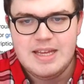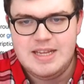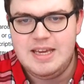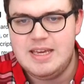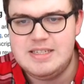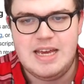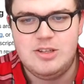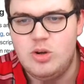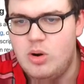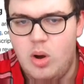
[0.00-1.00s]
Take it
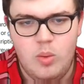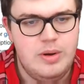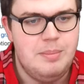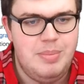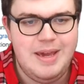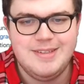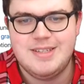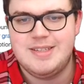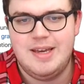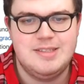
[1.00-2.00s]
at your own pace,
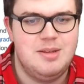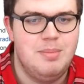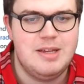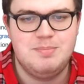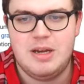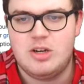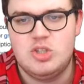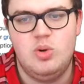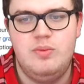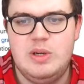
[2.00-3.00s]
das heißt, mach's
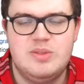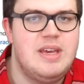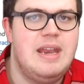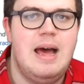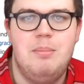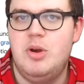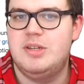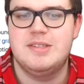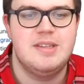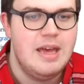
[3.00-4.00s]
praktisch so, wie du es gerne haben
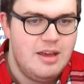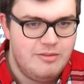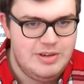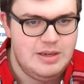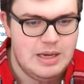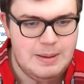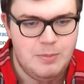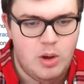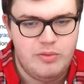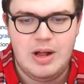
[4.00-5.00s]
möchtest, wie ähm,
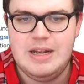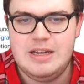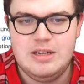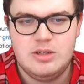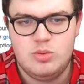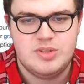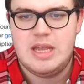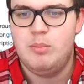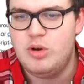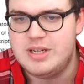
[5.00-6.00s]
auch vor allen Dingen du es
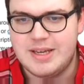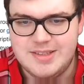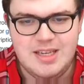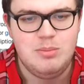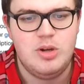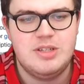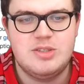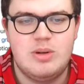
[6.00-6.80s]
gerne monetarisieren möchtest.